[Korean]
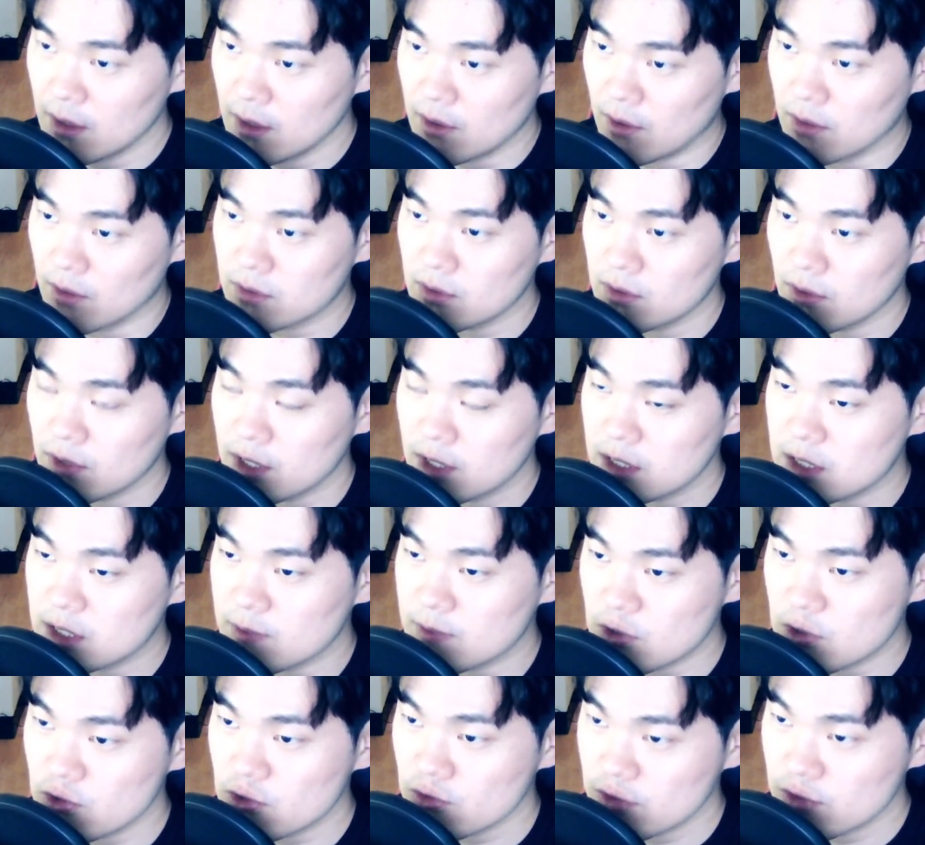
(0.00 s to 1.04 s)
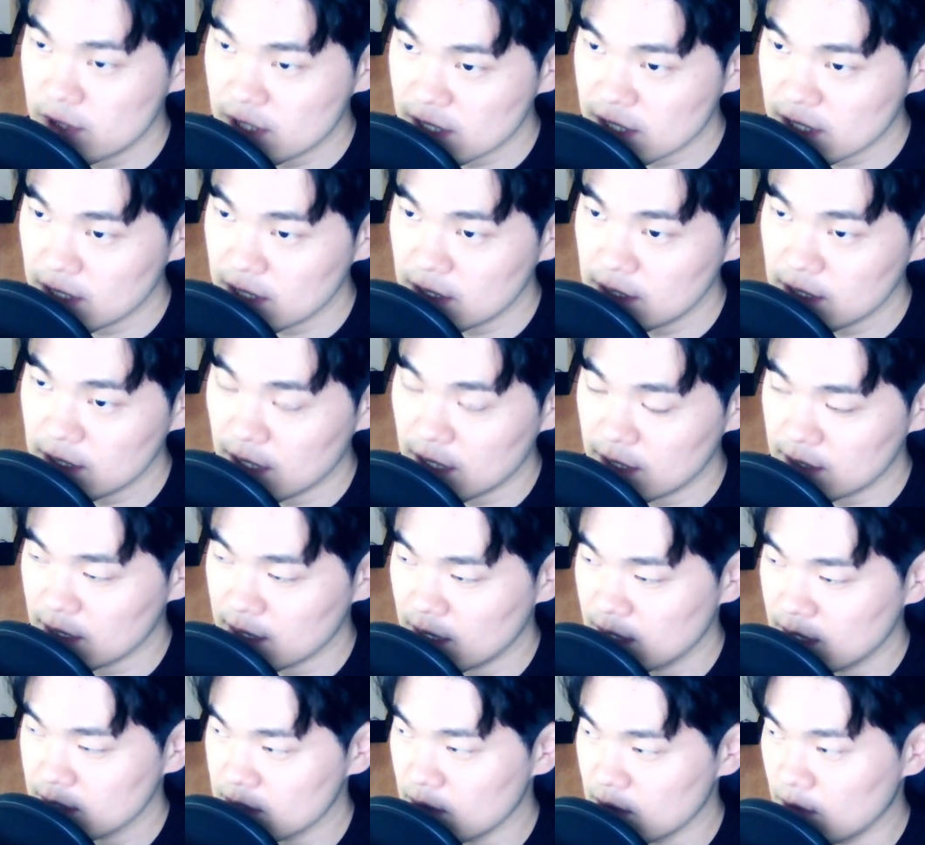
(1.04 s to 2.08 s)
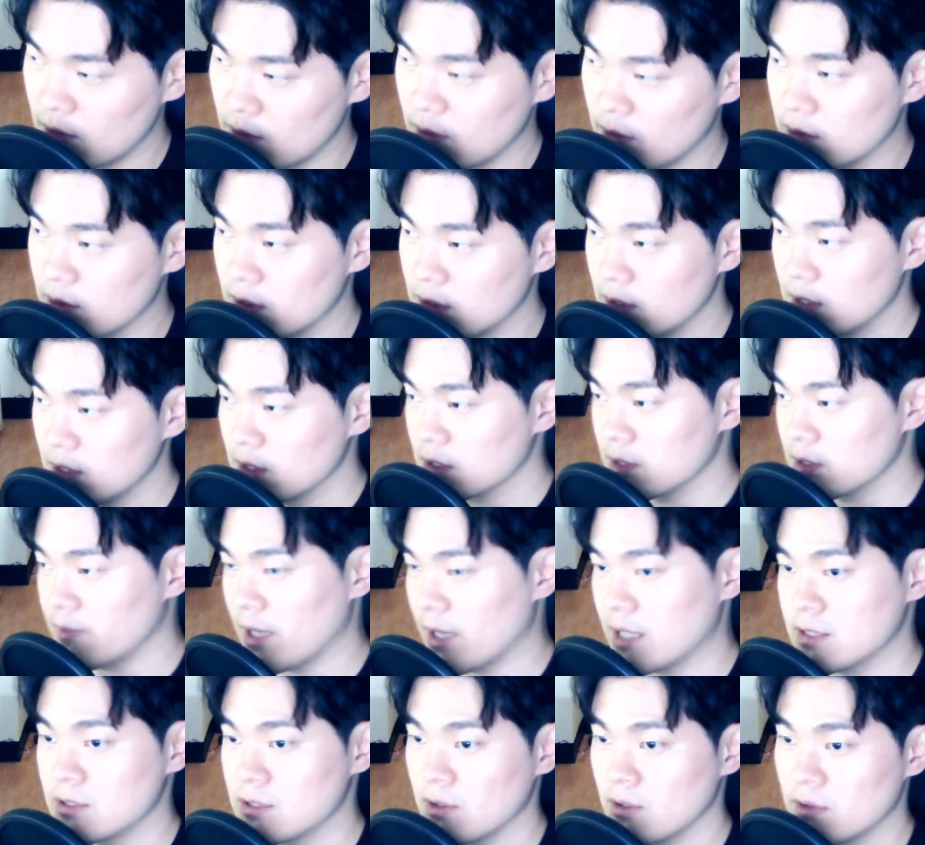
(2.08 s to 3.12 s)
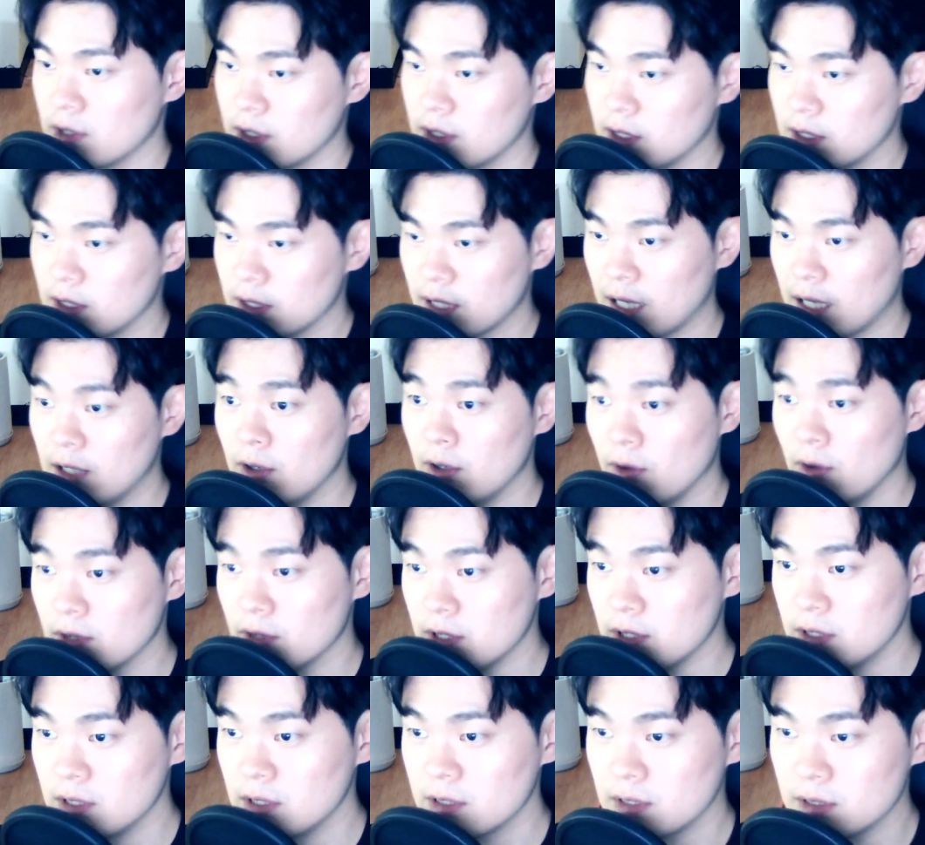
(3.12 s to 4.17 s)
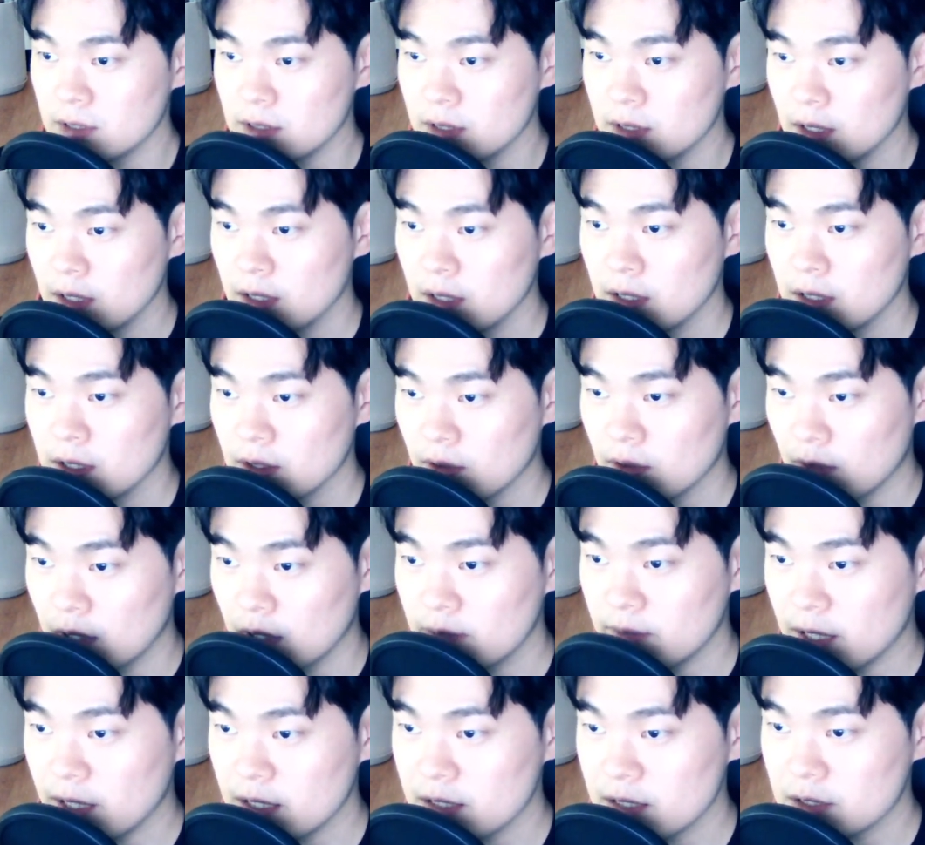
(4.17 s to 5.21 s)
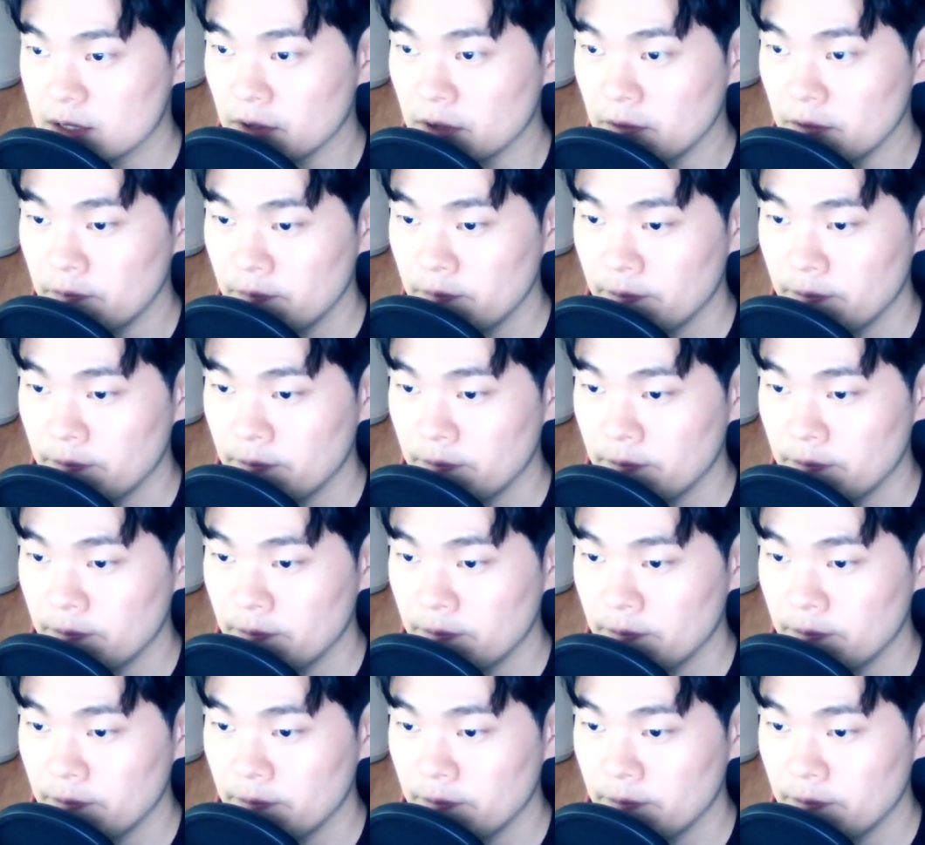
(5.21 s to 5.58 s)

어떻게 집중을 시키느냐에 따라서 그 발전이 달려 있는 거란 말이죠.